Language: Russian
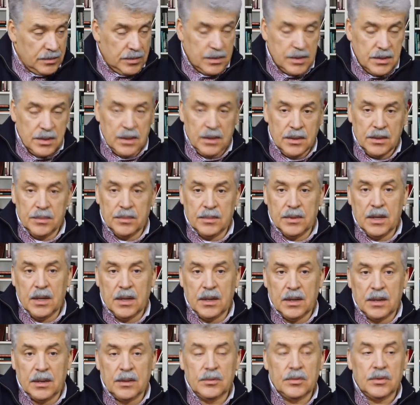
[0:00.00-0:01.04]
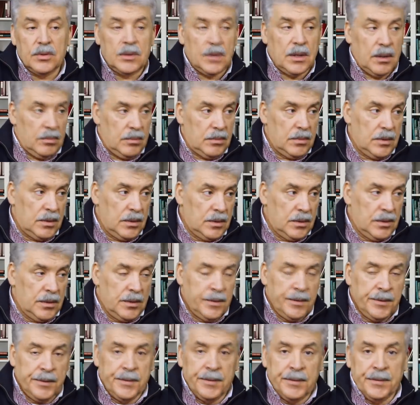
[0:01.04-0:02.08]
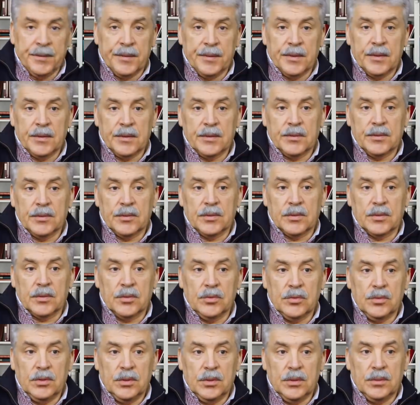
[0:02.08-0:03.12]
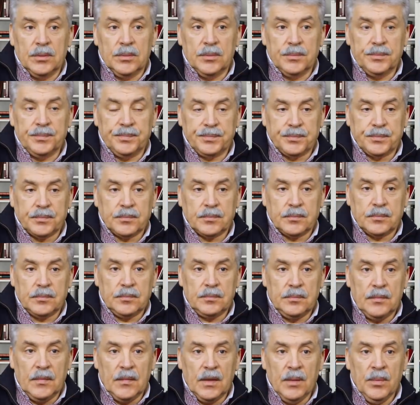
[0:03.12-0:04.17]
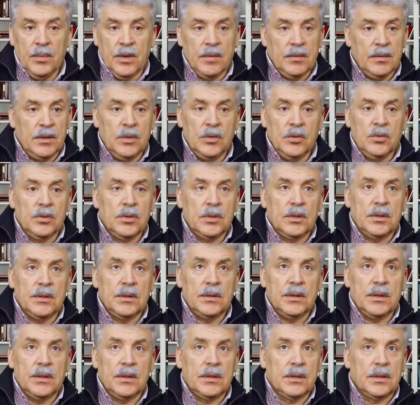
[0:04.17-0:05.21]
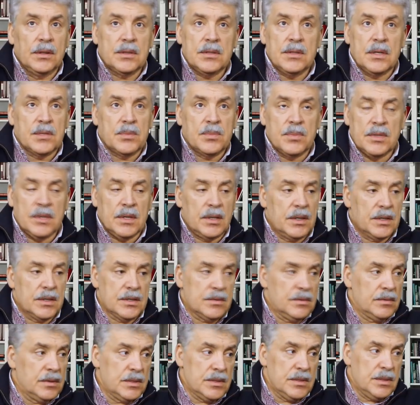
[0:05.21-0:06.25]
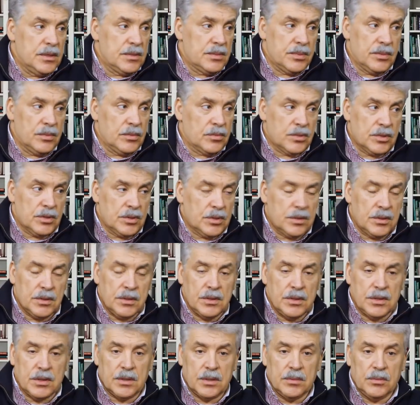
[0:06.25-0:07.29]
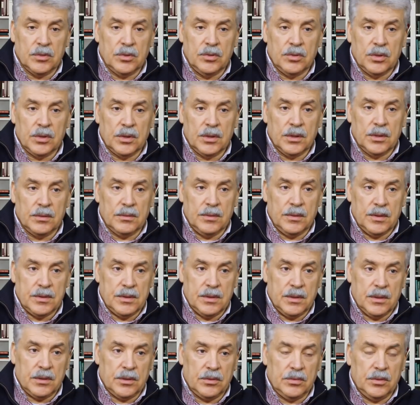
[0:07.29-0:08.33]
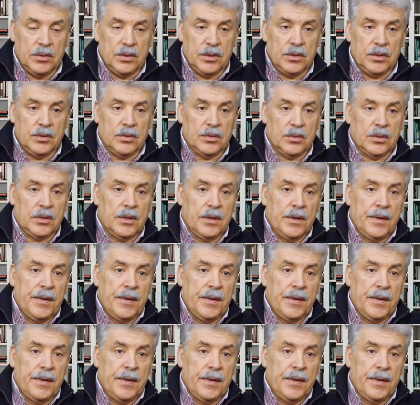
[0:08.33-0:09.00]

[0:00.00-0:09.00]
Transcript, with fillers: мы сделаем так, как вот там. Mm-hmm. ну и Правда, иконы на иконостас мы заказывали здесь, потому что это слишком дорого возить оттуда иконы.